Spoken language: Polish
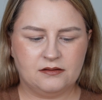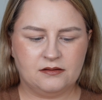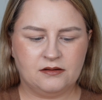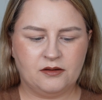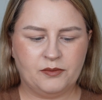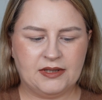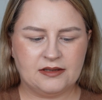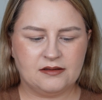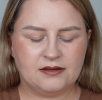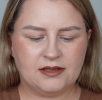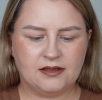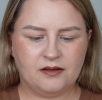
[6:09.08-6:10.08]
Oj,
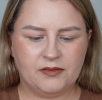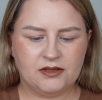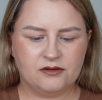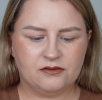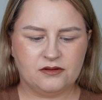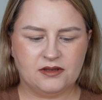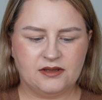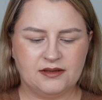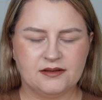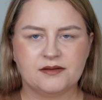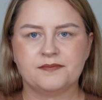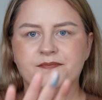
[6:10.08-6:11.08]
bardzo taki mięciutki
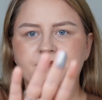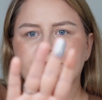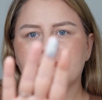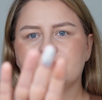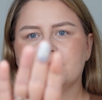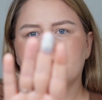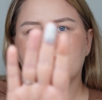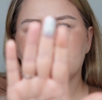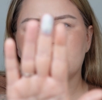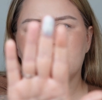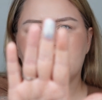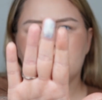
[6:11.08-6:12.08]
jest
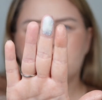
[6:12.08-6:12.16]
może nawet